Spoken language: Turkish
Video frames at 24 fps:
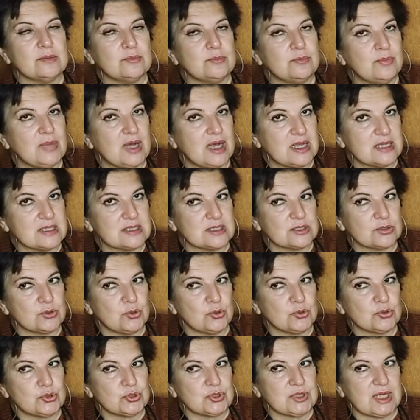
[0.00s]
Bazı
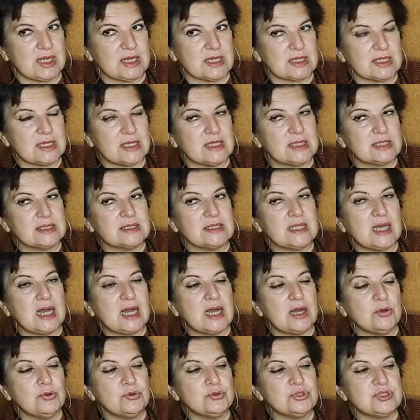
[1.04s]
koçlar
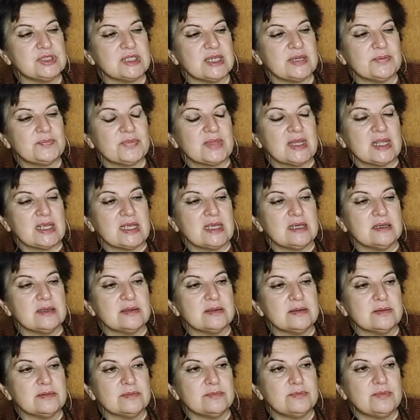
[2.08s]
daha önce
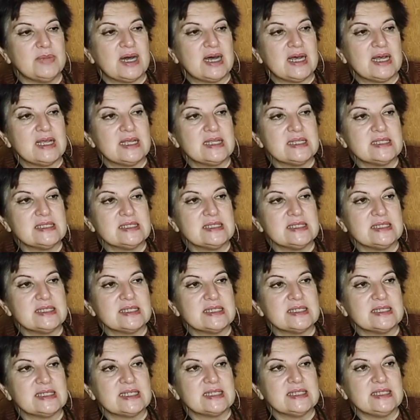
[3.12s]

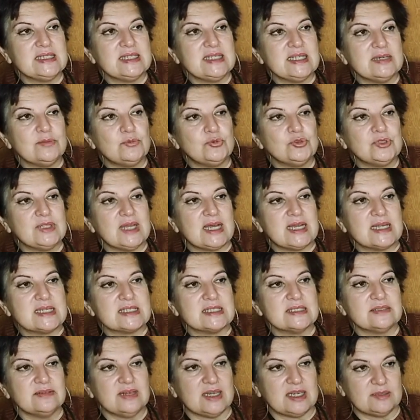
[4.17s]
Bazılarına niye bu
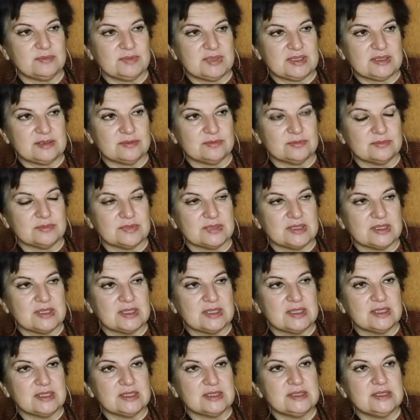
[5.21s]
dersi vermedim?
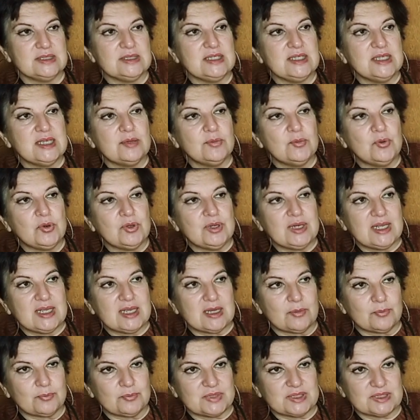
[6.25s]
Niye böyle
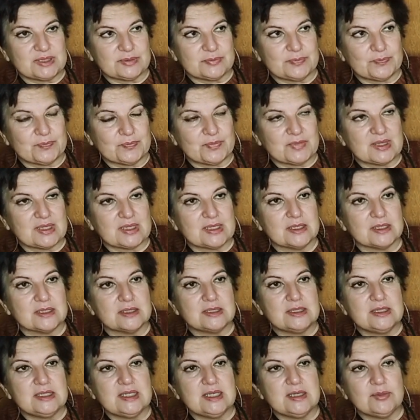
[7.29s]
yapmadım?
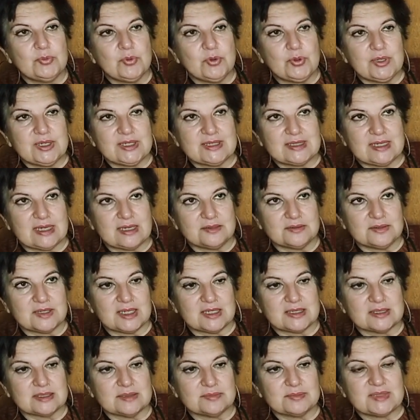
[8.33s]
Niye böyle
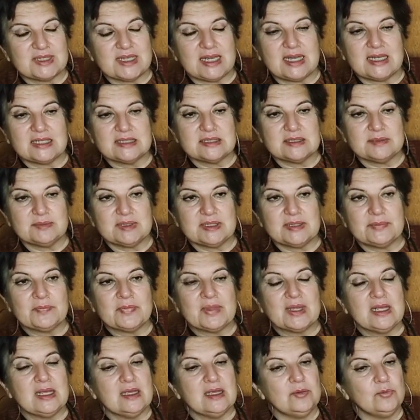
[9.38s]
davrandım? Kendimi
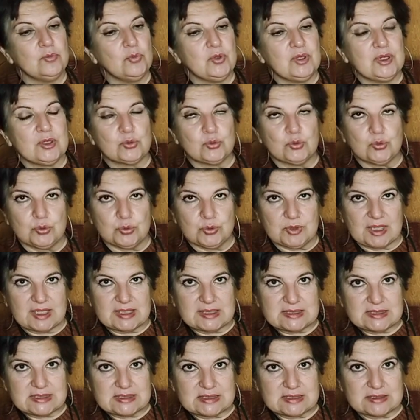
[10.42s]
böyle
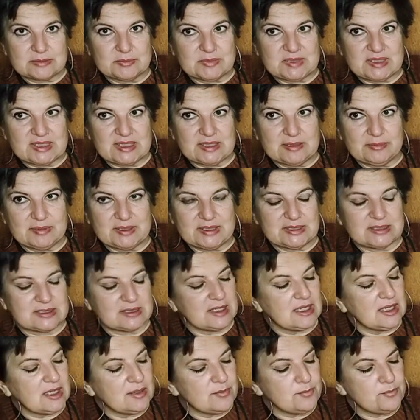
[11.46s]
kullandırdım diyebilir.
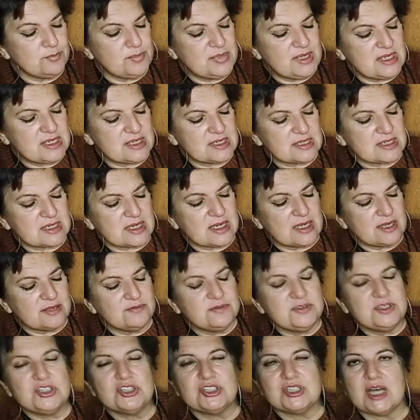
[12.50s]
Bir
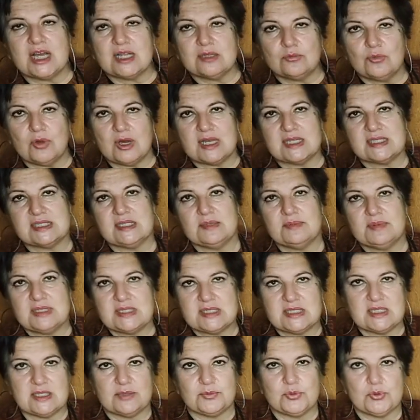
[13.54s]
vicdan
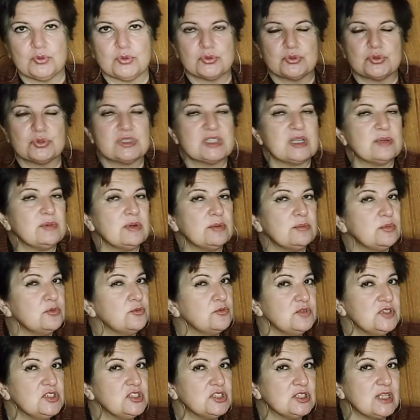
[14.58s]
muhasebesi yapıyorsunuz ama bu
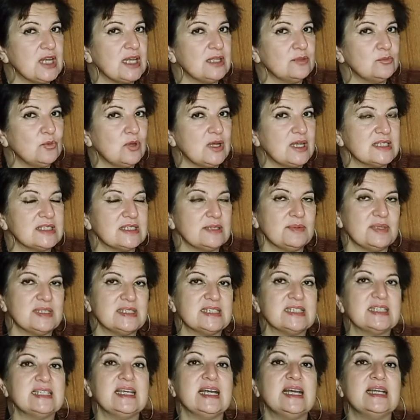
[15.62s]
vicdan
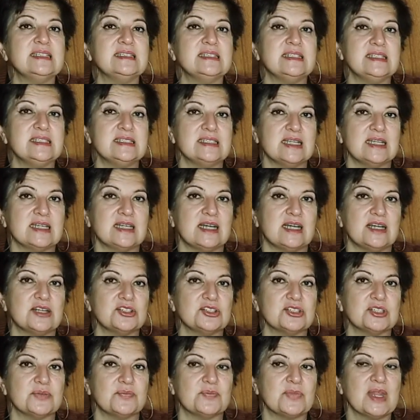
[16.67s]
muhasebesi kendinize
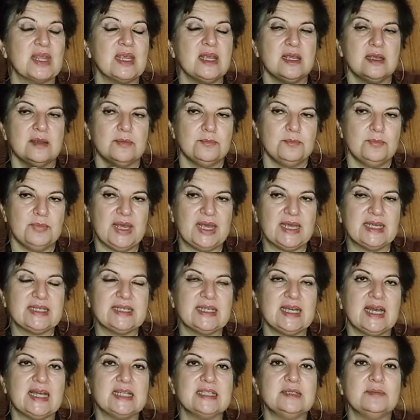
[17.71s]
karşı. Ben
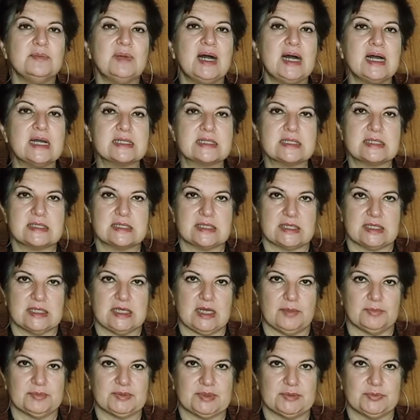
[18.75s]
kendime haksızlık
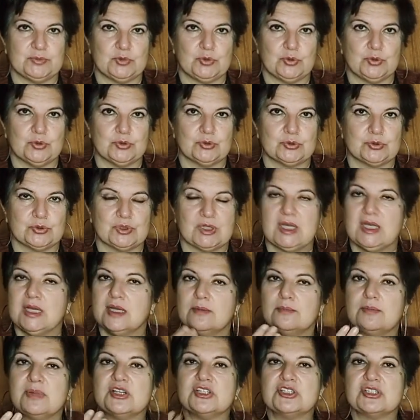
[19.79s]
yaptım diyorsun.
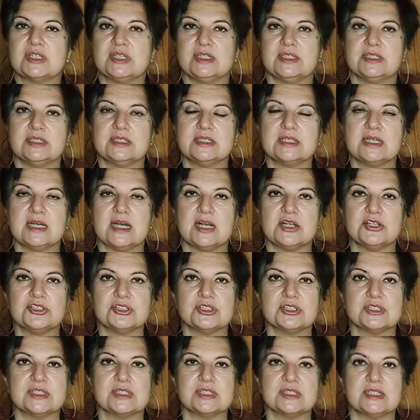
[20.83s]
Başkaları
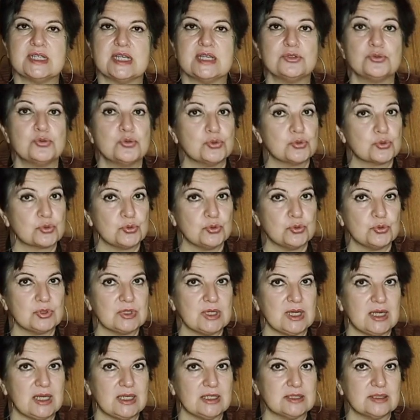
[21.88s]
karşısında suskun
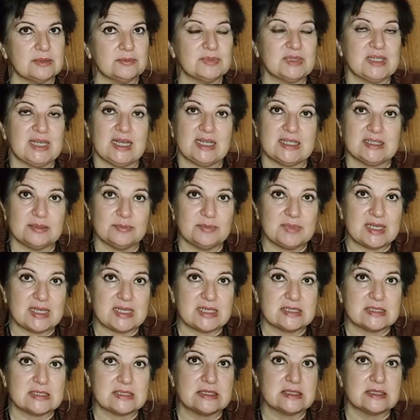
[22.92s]
kaldım, kendimi
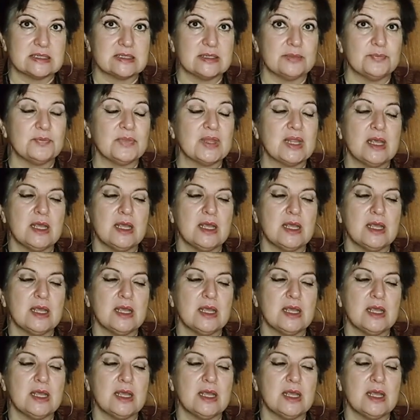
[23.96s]
ezdirdim.